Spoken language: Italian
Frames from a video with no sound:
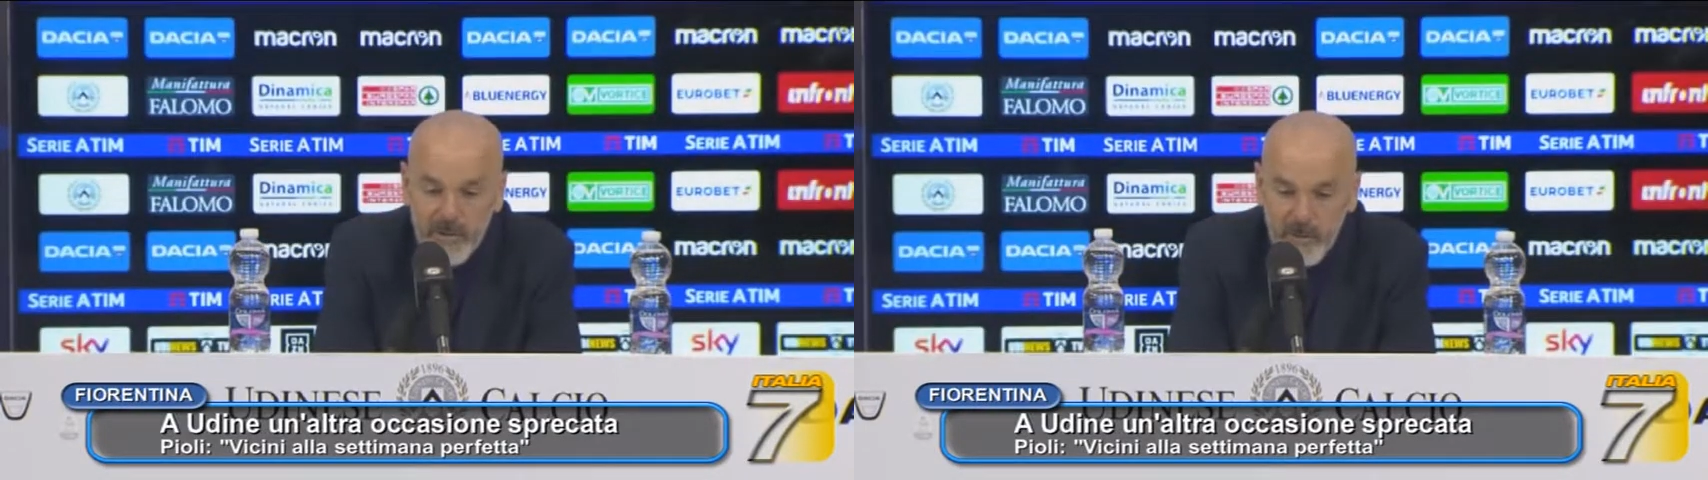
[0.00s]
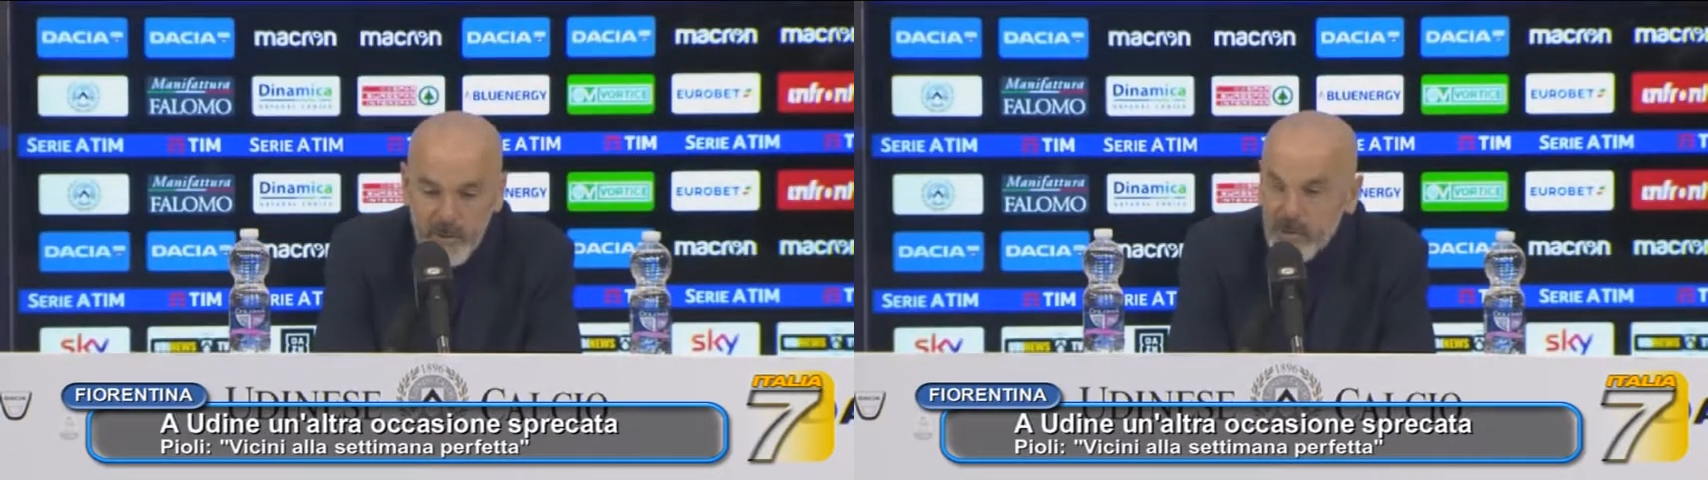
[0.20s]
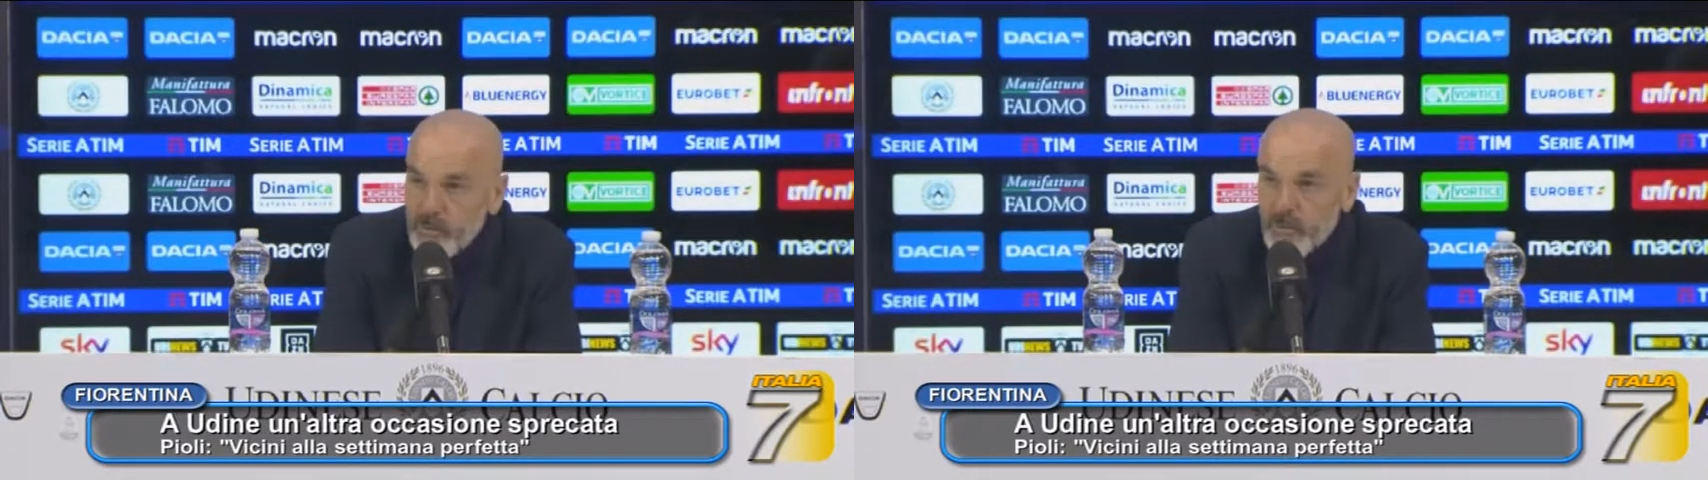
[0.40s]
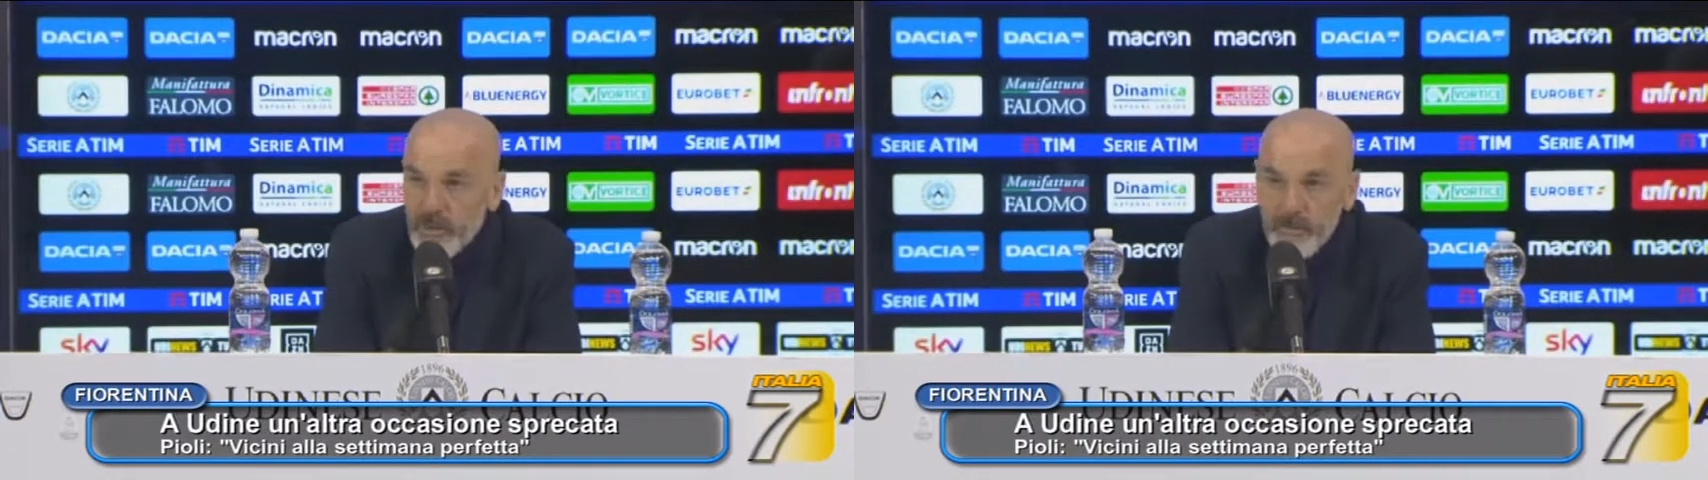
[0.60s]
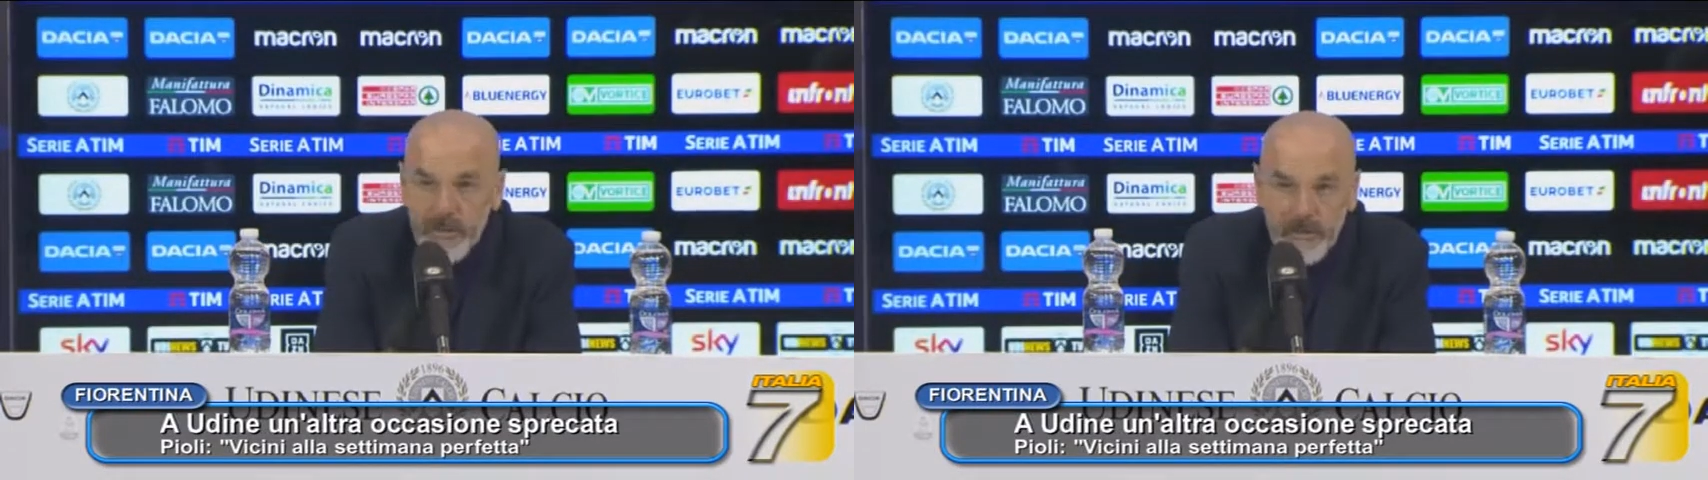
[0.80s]
testimoniano
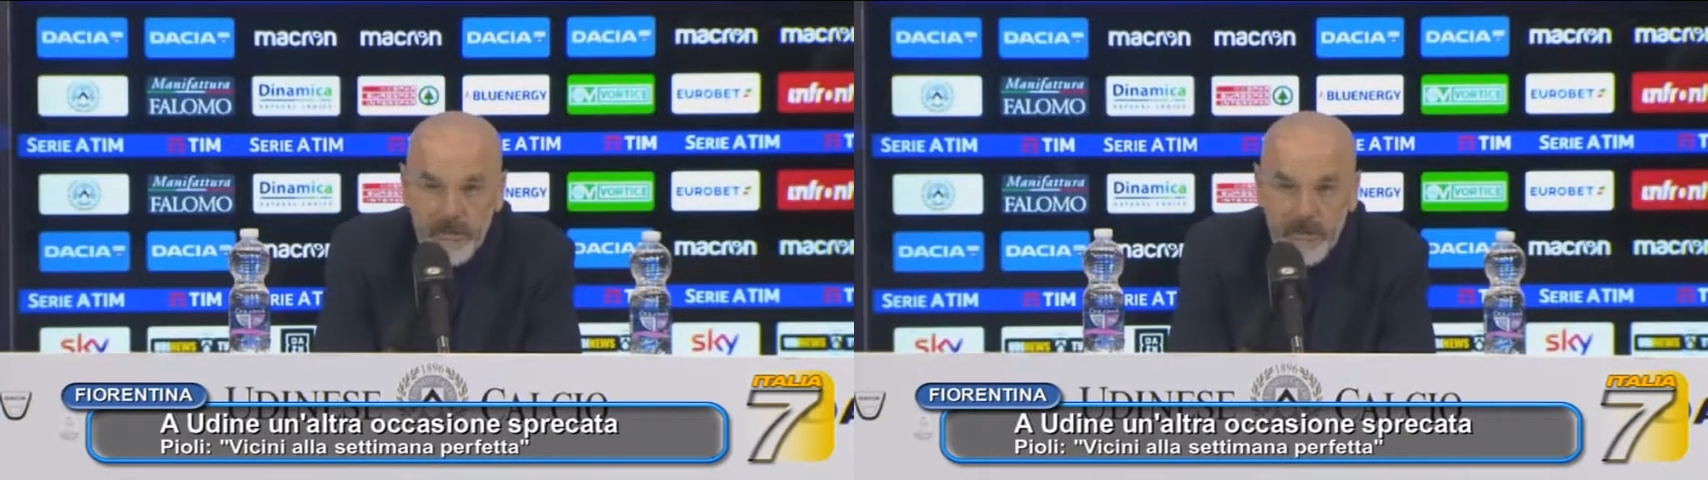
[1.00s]
tutte le